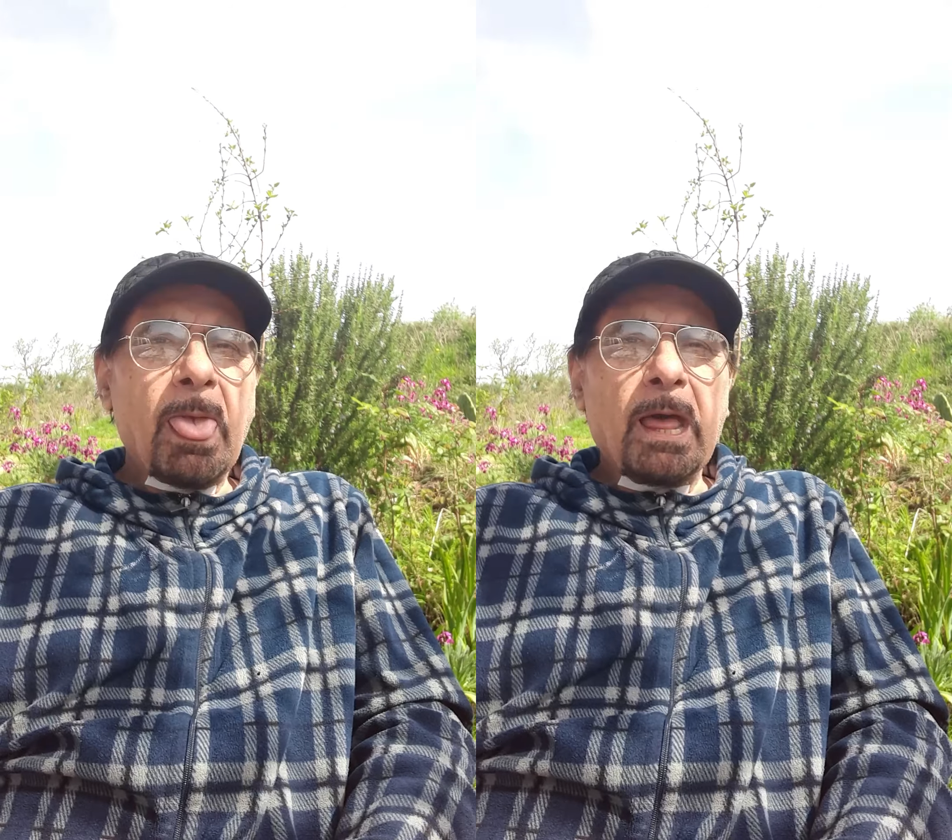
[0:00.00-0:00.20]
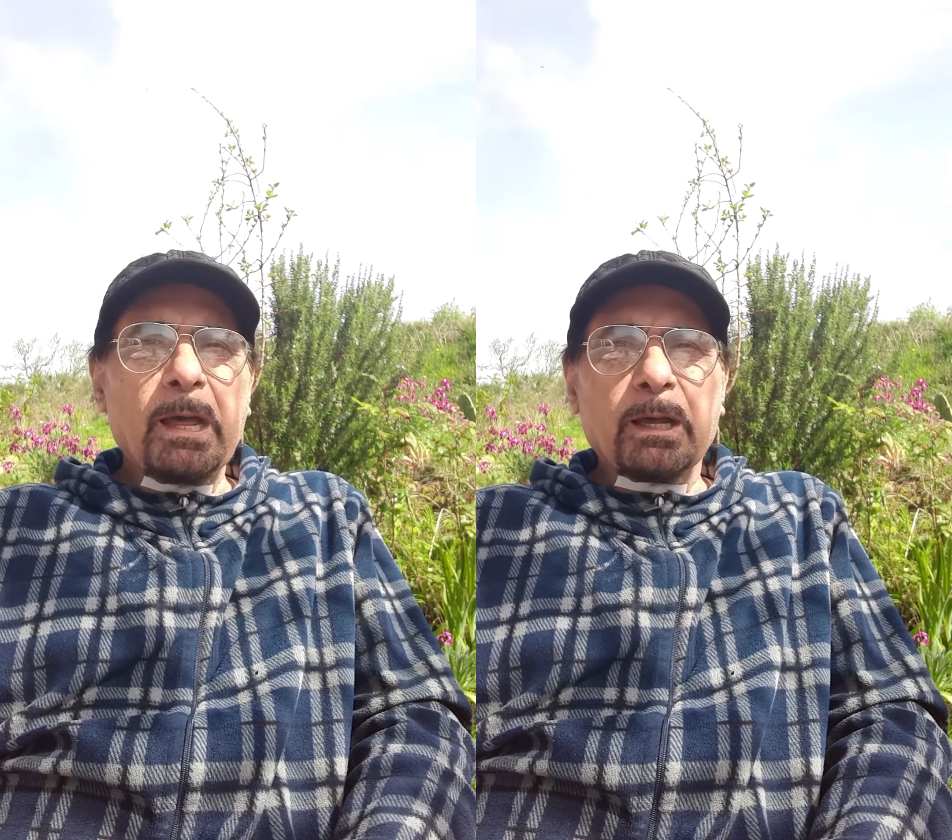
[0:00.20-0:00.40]

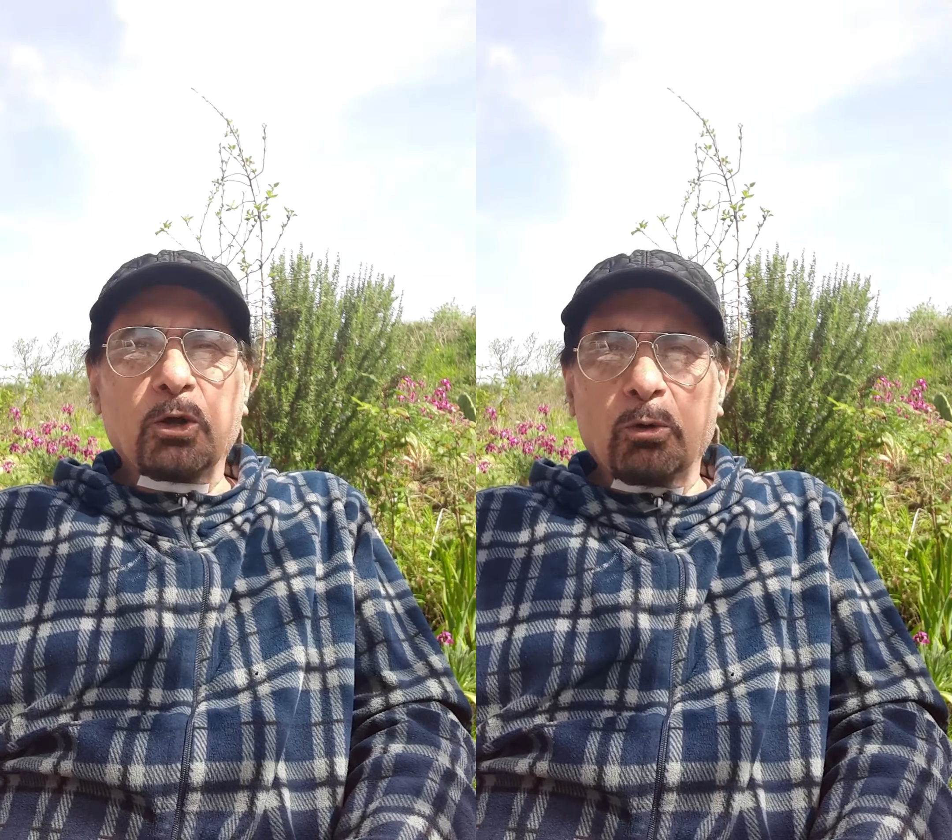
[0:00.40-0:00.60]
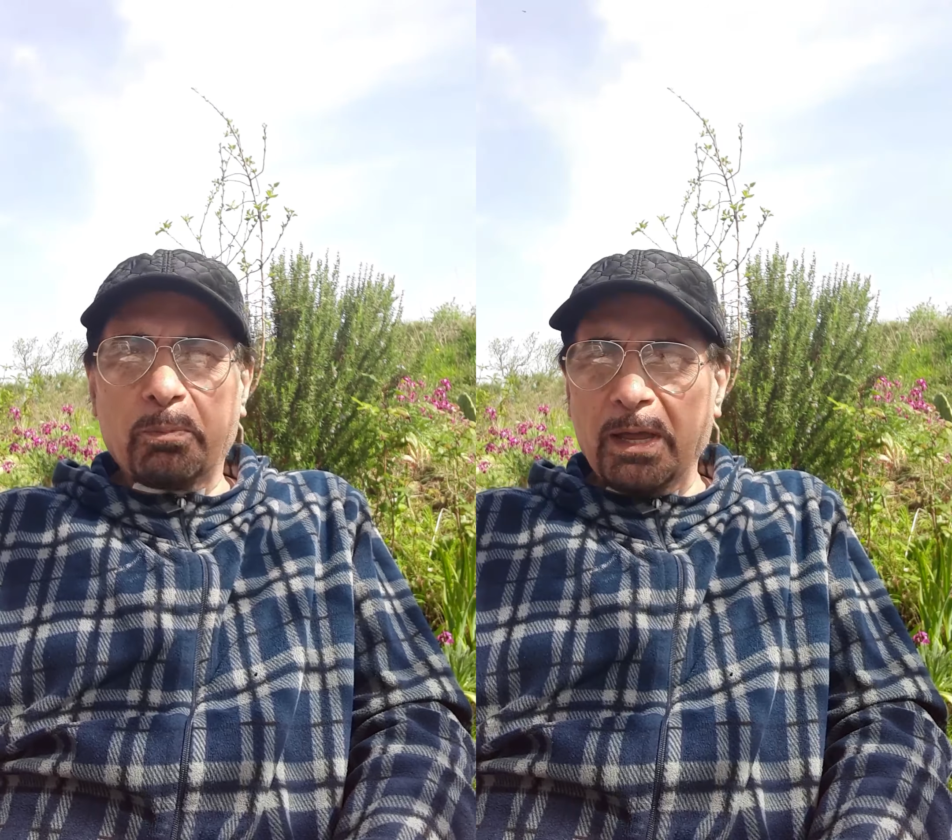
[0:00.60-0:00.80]
eh,
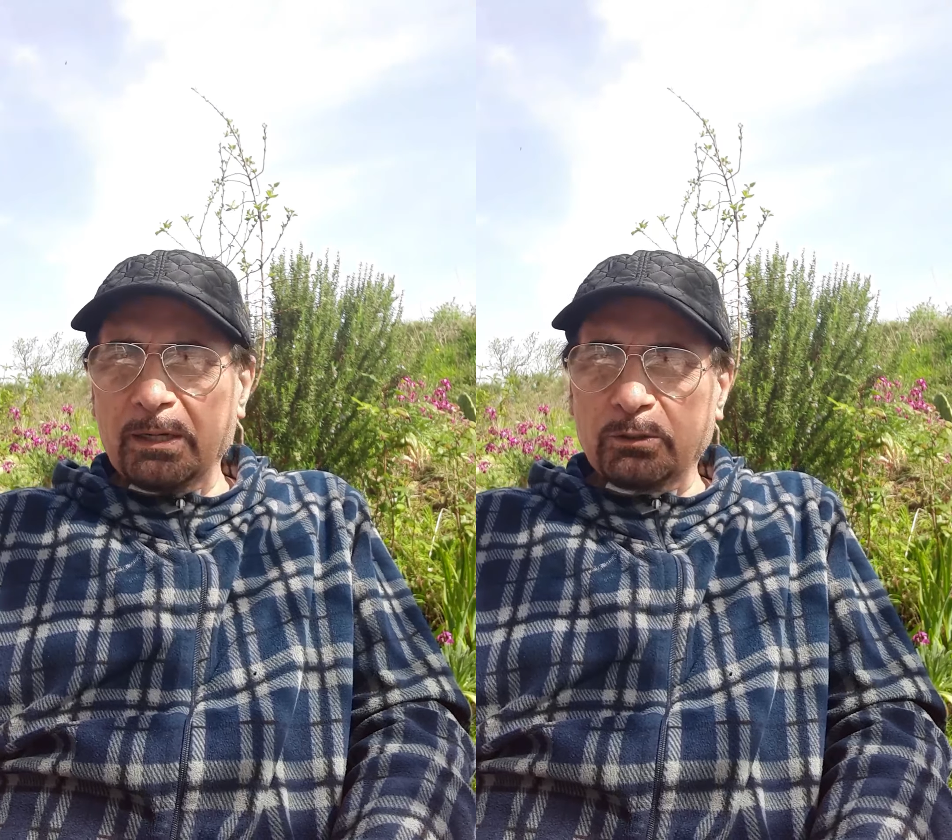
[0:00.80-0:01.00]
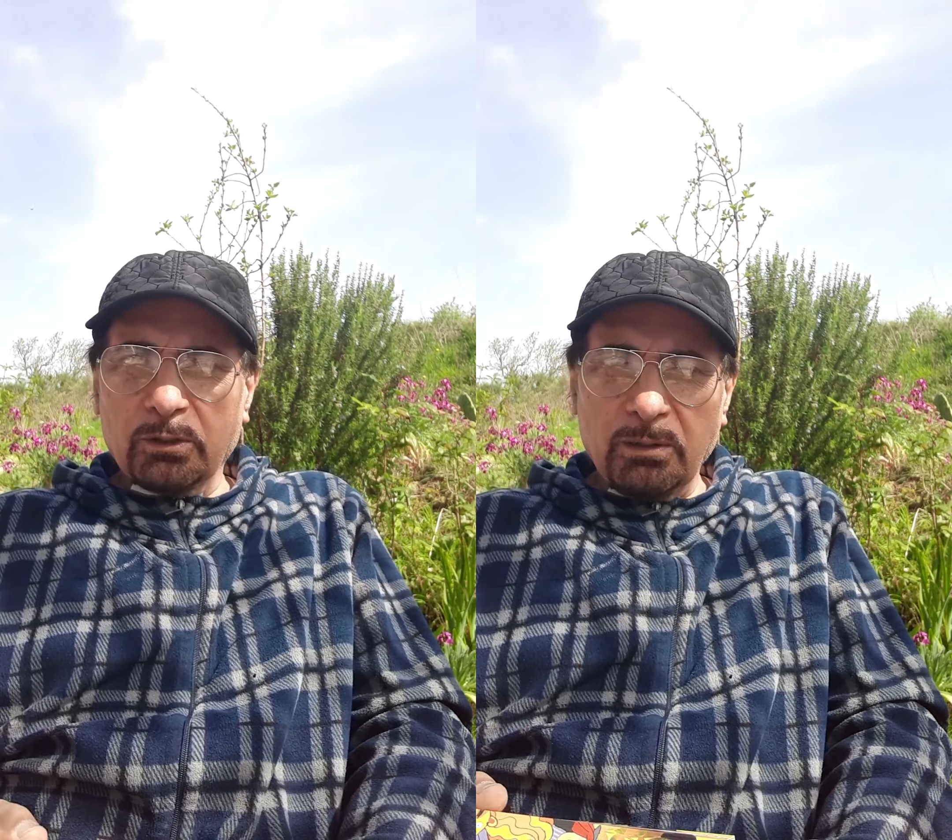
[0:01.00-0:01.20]

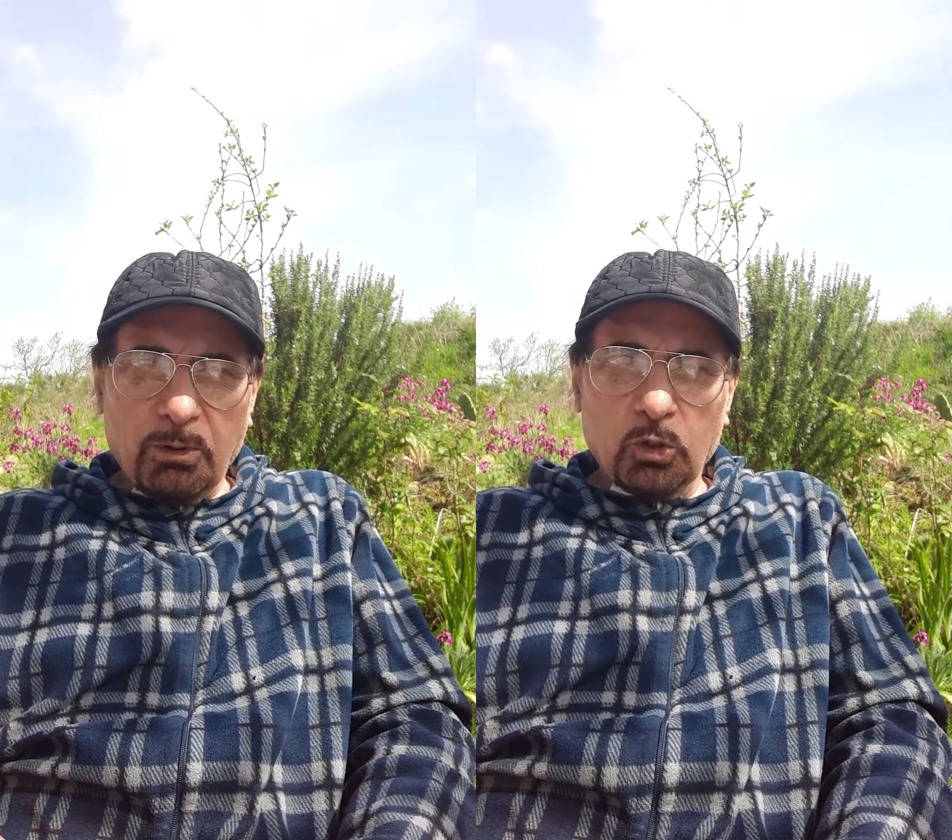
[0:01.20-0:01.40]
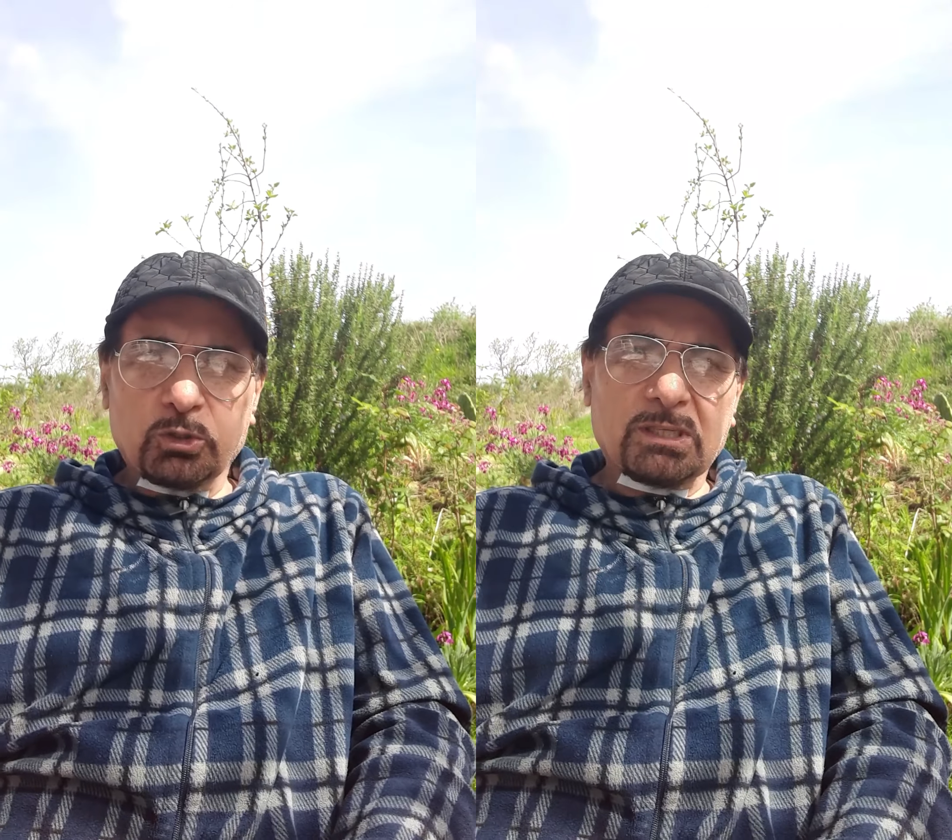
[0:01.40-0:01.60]
coperto di
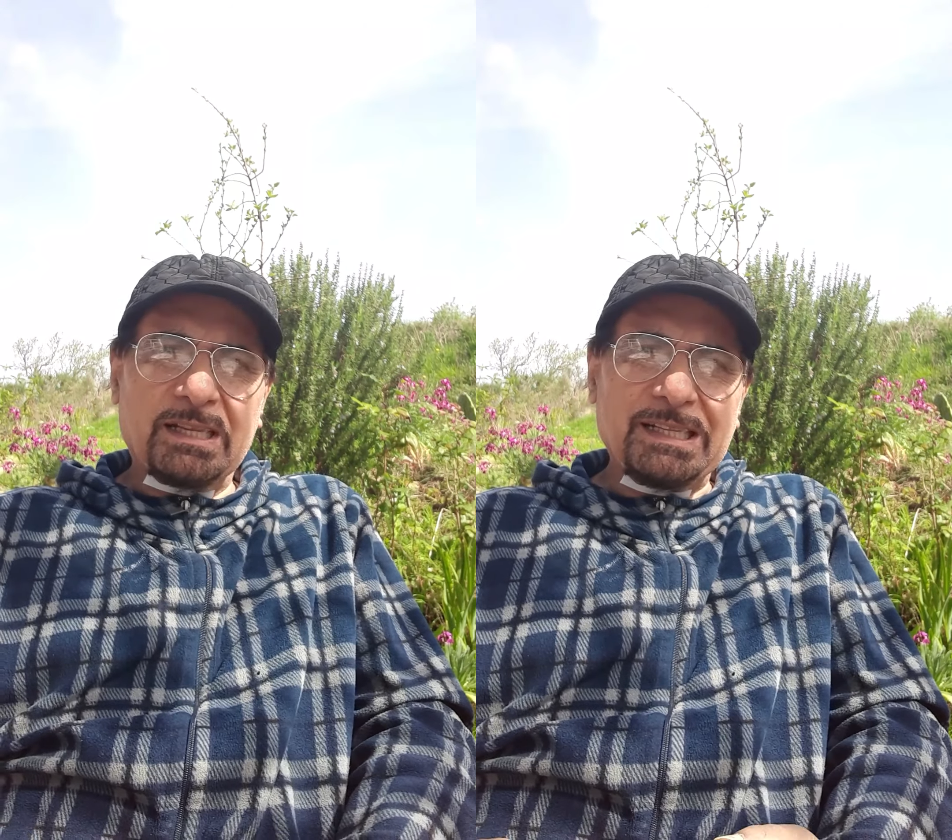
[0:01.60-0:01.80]
mosche,